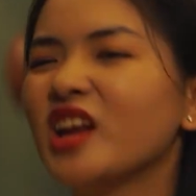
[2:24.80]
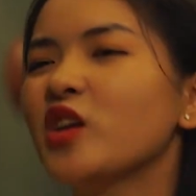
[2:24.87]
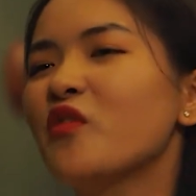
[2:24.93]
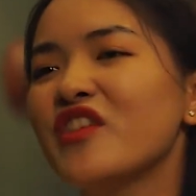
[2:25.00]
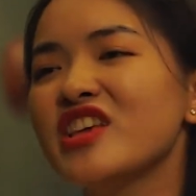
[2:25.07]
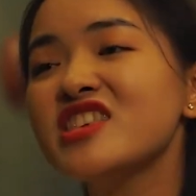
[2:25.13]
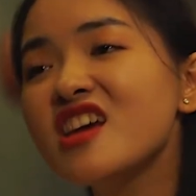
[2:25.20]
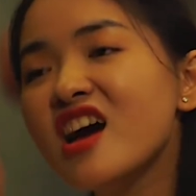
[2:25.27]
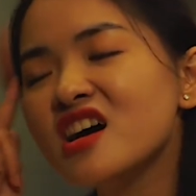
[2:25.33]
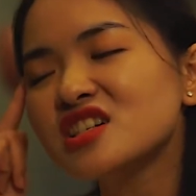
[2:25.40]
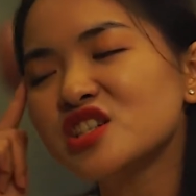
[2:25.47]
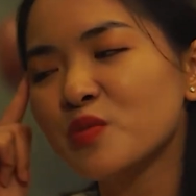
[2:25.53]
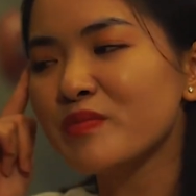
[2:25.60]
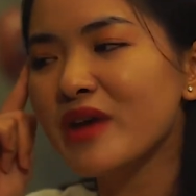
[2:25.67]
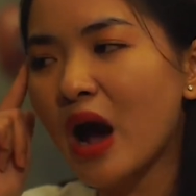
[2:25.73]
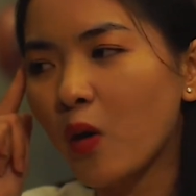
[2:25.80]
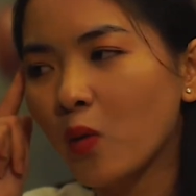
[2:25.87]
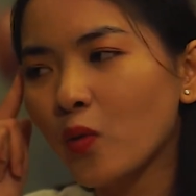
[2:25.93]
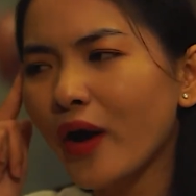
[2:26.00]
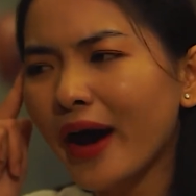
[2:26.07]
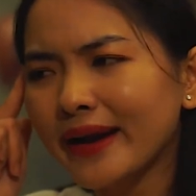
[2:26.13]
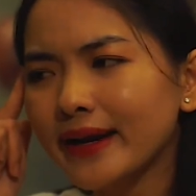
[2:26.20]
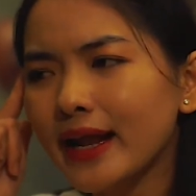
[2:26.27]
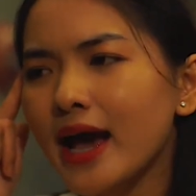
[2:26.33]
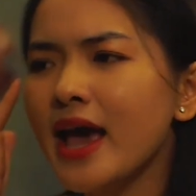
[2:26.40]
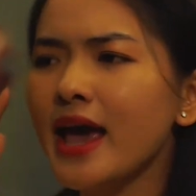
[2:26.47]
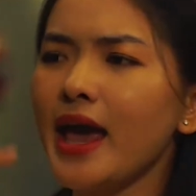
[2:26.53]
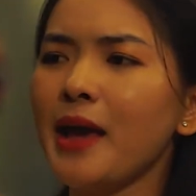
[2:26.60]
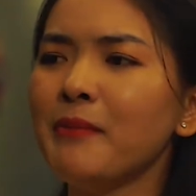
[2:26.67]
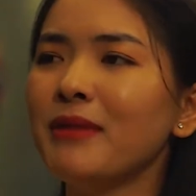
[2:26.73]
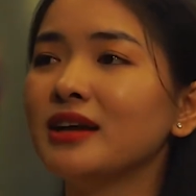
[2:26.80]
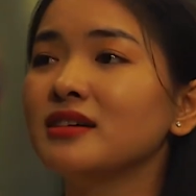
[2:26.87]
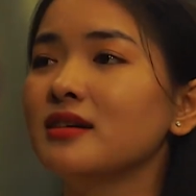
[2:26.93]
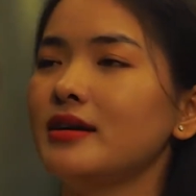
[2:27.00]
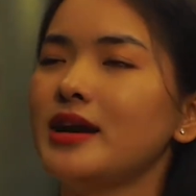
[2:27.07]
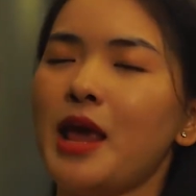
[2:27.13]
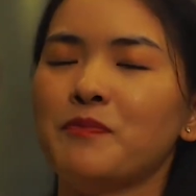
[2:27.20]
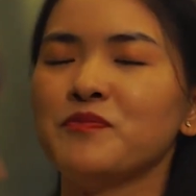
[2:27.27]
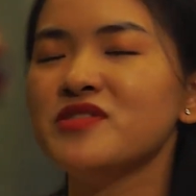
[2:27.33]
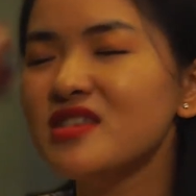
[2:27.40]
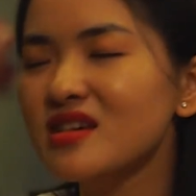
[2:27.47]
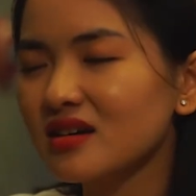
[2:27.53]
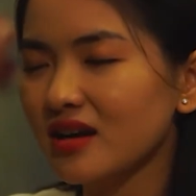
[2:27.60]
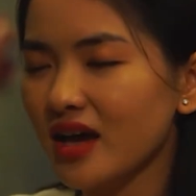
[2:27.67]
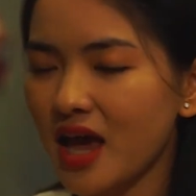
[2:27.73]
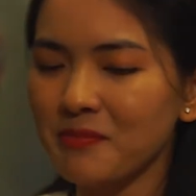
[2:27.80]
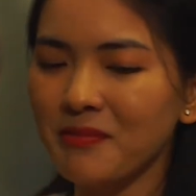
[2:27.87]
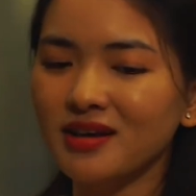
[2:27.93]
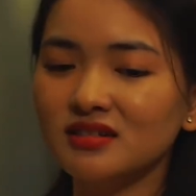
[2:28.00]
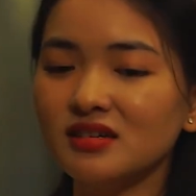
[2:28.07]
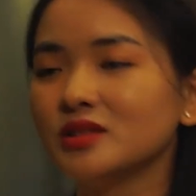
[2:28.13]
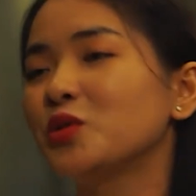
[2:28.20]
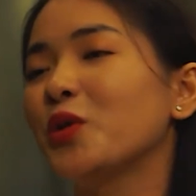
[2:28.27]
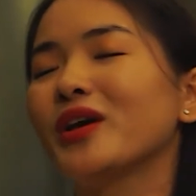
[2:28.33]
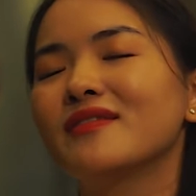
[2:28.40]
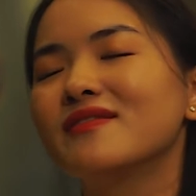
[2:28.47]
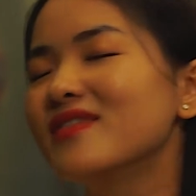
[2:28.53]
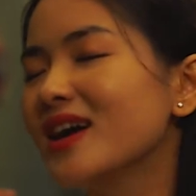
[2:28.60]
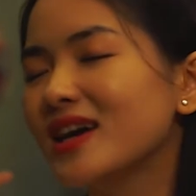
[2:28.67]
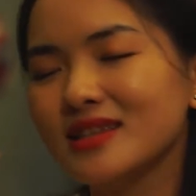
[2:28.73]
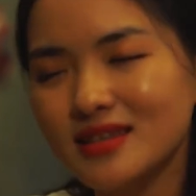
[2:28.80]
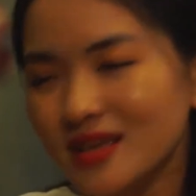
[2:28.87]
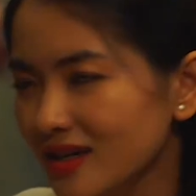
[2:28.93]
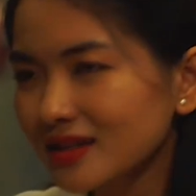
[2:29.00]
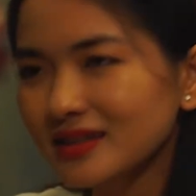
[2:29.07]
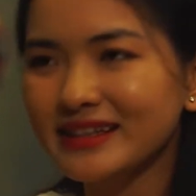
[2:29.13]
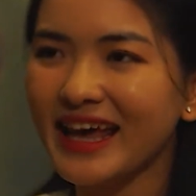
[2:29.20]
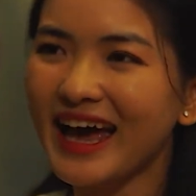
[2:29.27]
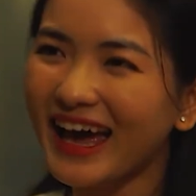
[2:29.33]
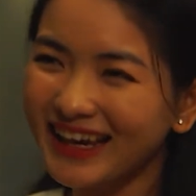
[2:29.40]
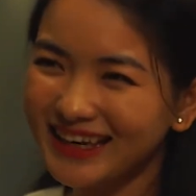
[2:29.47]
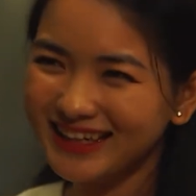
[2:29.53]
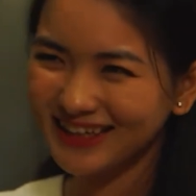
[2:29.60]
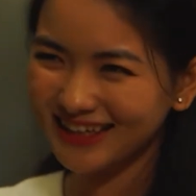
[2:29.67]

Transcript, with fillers: anh cũng phải nhớ trong đầu của anh á em là người đẹp nhất em là người tuyệt vời nhất nha anh